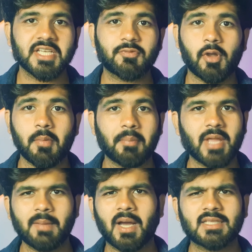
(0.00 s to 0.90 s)
की इस वीडियो में हम
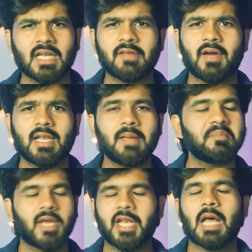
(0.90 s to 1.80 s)
यही बात करने वाले हैं
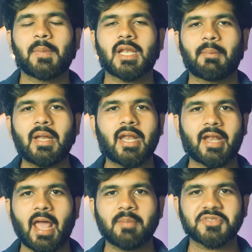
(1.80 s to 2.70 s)
मेरा नाम है नमन
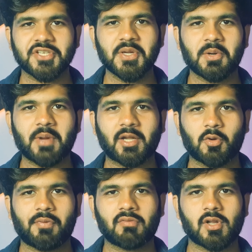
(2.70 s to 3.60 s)
एंड आई एम सी एंड
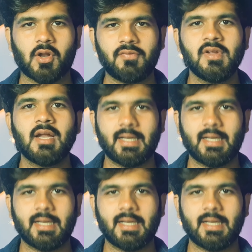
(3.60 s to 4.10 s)
को फाउंडर ऑफ